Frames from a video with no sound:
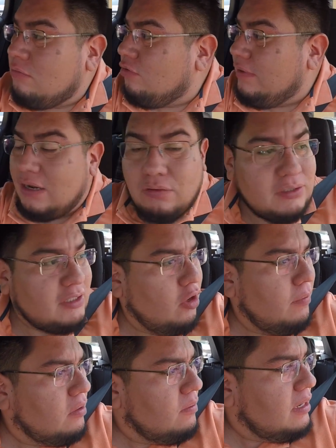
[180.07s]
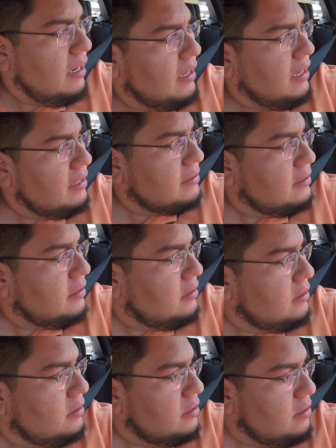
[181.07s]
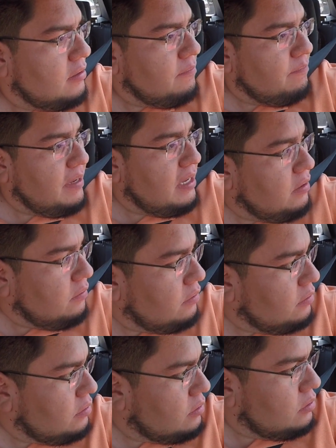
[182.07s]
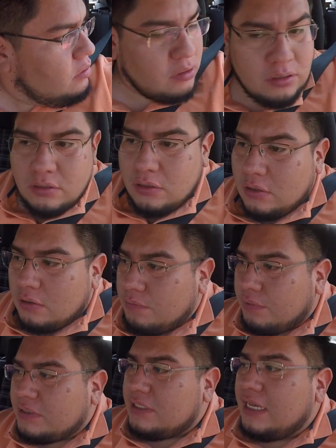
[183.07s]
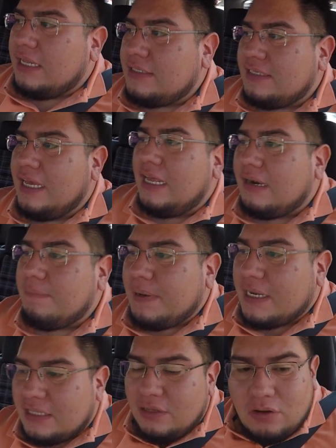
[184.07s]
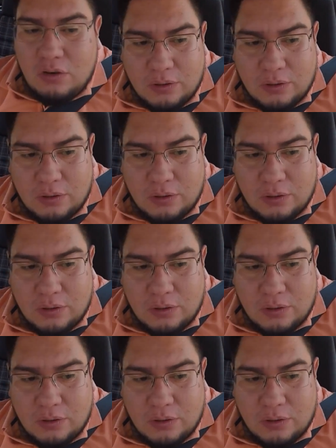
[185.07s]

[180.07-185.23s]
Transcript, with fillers: hubiera gustado verlo en la casa, pero pues al ser partido